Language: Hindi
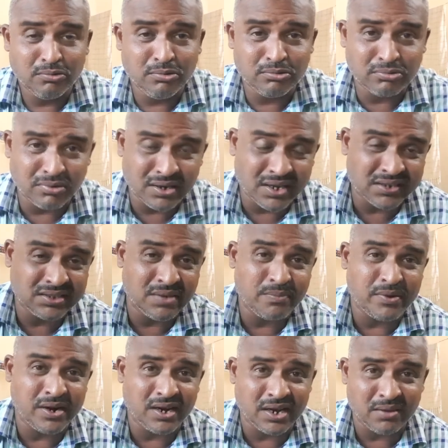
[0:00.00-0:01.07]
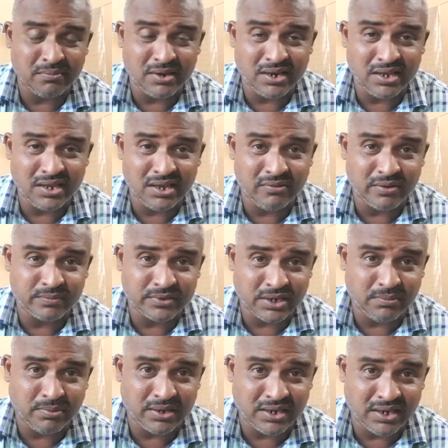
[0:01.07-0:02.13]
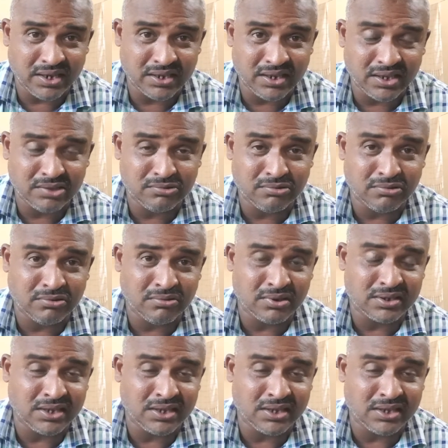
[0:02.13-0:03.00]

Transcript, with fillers: उनको कैसे प्रेरणा मिली ये वेबसाइट बनाने की तो